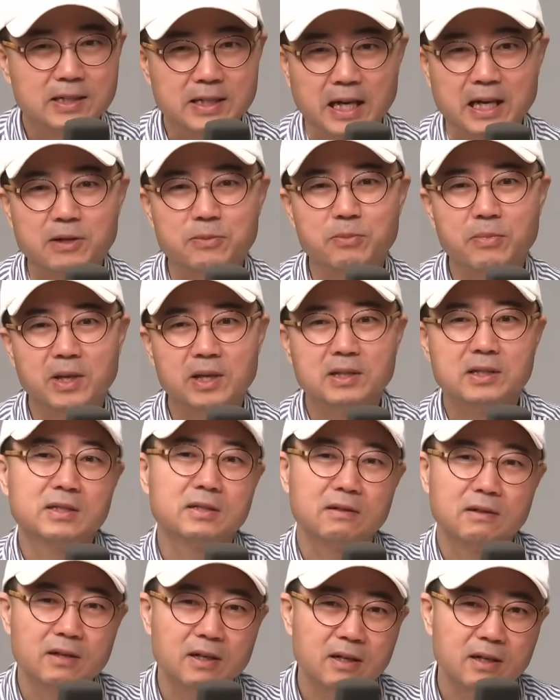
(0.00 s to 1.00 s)
다른
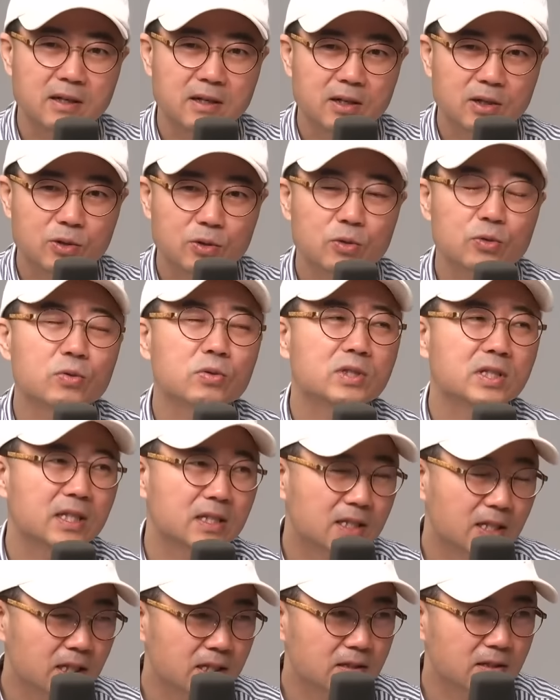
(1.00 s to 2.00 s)
매니저가 소속사
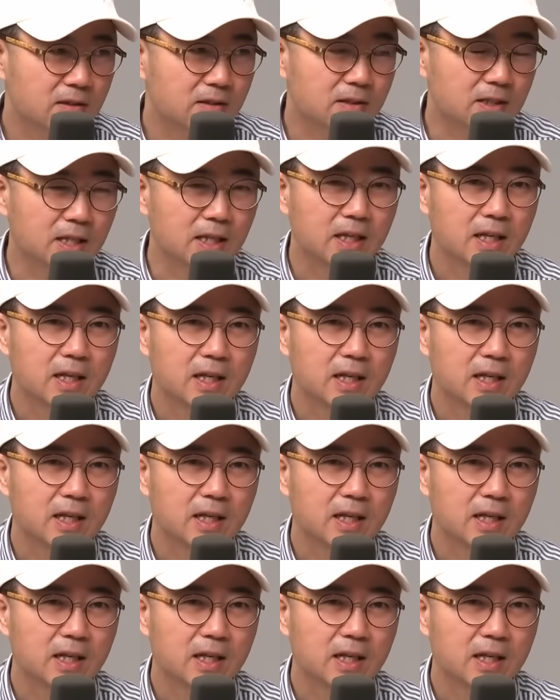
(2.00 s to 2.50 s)
측에서는